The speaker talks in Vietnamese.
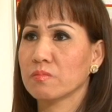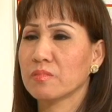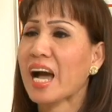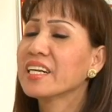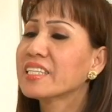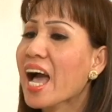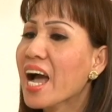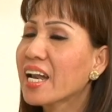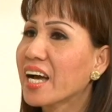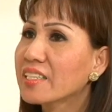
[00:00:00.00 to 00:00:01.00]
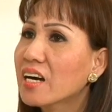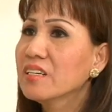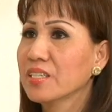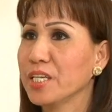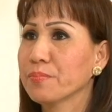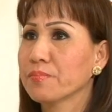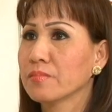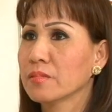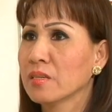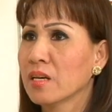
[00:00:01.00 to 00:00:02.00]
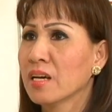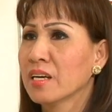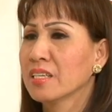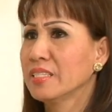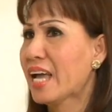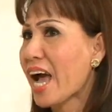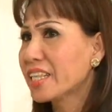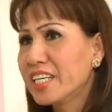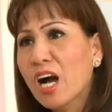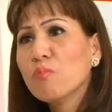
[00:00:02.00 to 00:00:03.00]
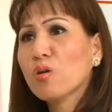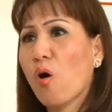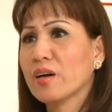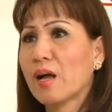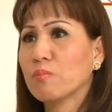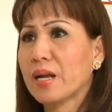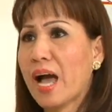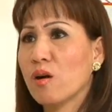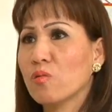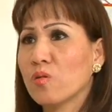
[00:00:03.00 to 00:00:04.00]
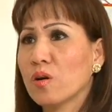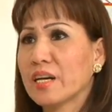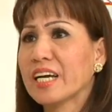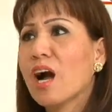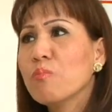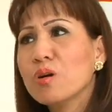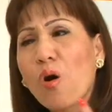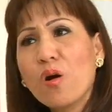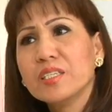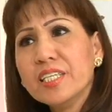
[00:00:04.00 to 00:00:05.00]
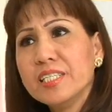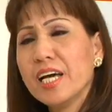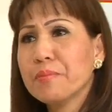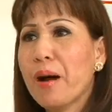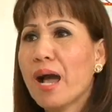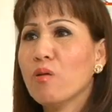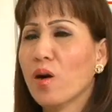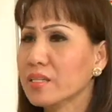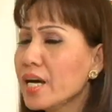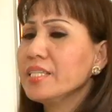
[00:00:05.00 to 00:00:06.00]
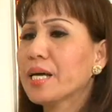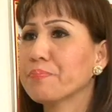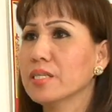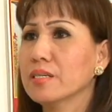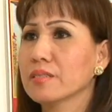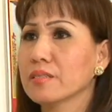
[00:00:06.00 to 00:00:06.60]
Anh ta lại thất nghiệp. Nhà thì không còn đồng nào, lại không còn gì để bán hoặc thế chấp được.